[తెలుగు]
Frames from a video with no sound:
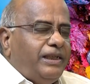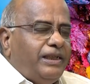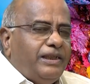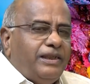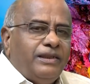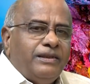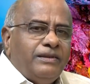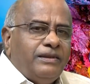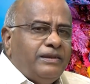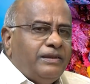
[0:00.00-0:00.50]
ఆయన
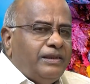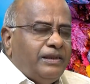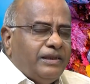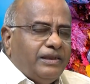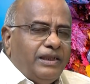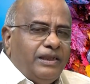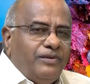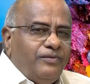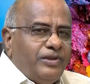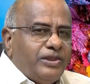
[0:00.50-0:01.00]

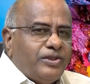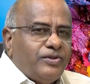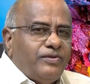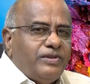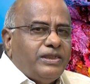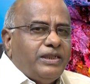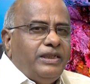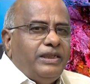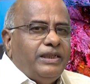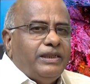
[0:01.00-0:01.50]
తన
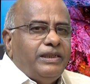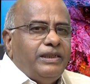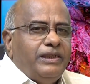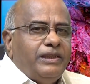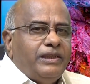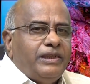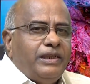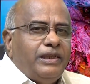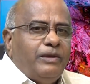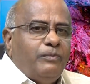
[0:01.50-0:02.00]
విశ్వసనీయతని
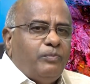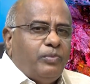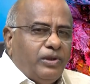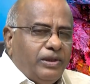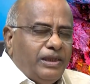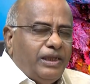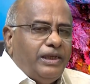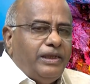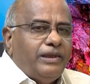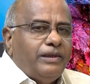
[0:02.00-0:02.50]
తిరిగి
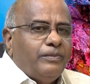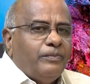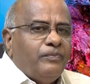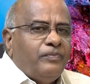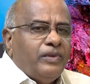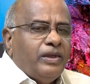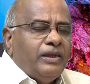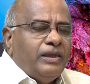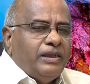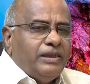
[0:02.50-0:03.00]
పొందలేడు
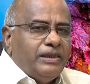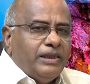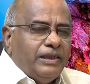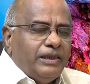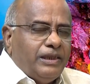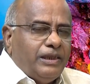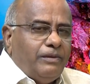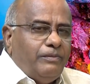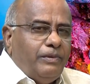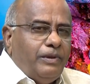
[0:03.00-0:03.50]

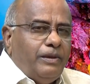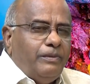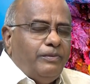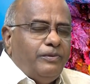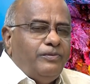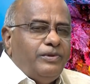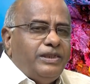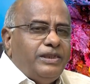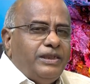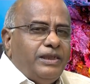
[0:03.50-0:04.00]
చంద్రబాబు
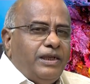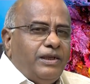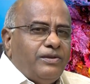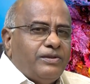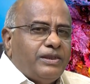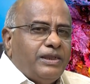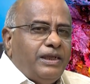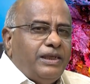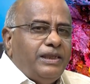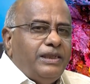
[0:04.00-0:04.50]
విజయాలు
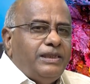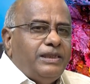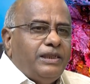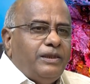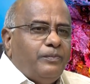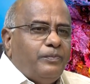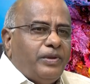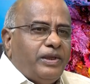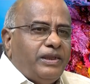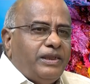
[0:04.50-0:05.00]

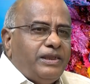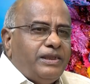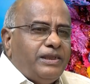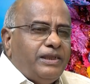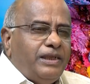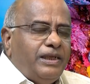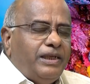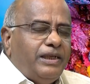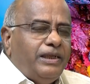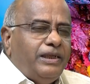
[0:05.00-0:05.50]
సాధించిన
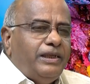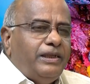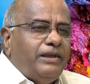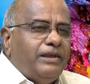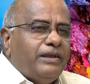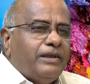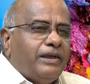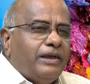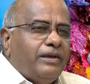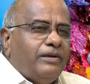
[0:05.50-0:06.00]
ప్రతిసారి
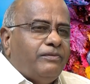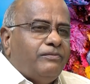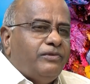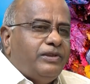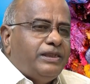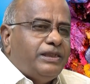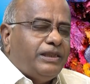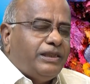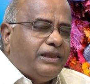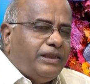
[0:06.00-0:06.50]

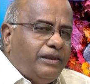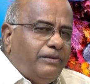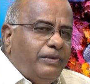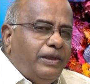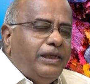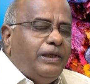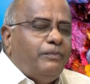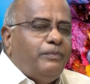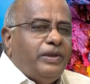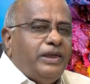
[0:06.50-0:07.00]

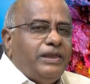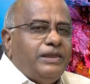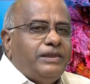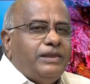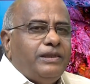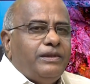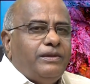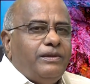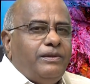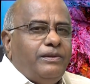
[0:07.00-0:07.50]
విచిత్రమైన
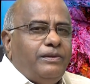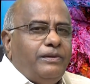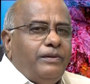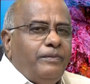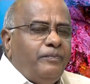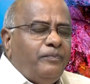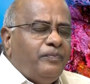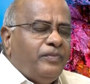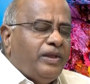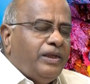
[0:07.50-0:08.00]
పరిస్థితుల్లో
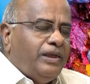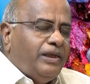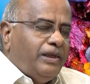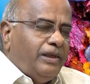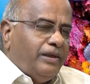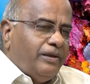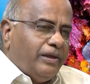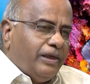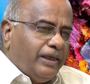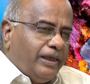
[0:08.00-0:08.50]

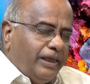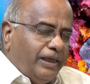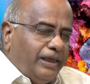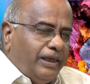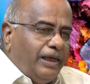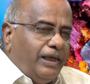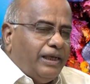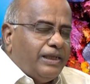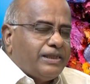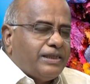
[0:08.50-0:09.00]

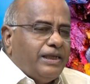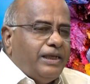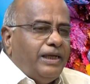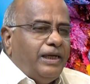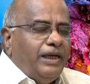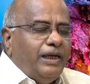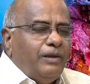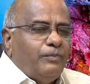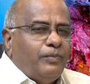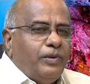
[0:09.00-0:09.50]
రకరకాల
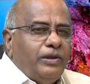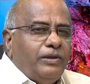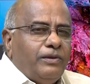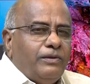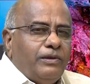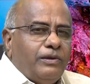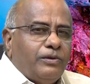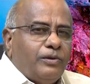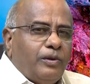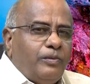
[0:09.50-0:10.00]
సహాయాలు పంతొమ్మిది
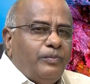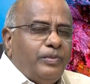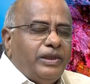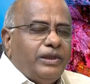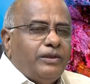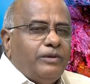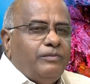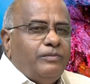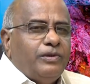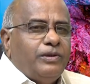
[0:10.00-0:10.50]
వందల తొంభై
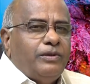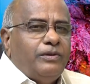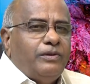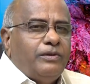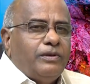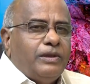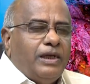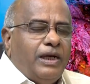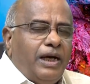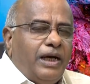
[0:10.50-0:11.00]
తొమ్మిదిలో
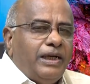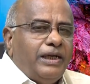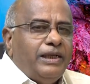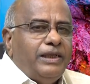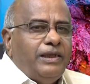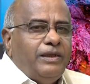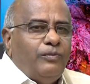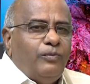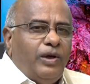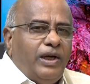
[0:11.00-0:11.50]

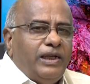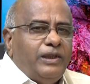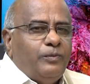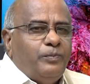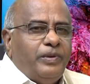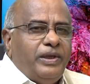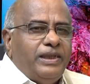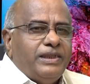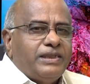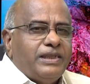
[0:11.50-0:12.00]
కార్గిల్
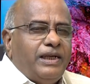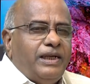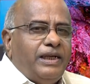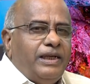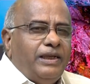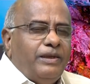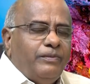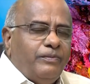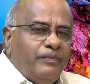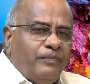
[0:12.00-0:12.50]
వాజ్పేయి
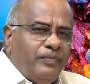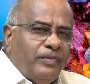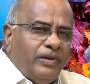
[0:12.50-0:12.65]
సహాయం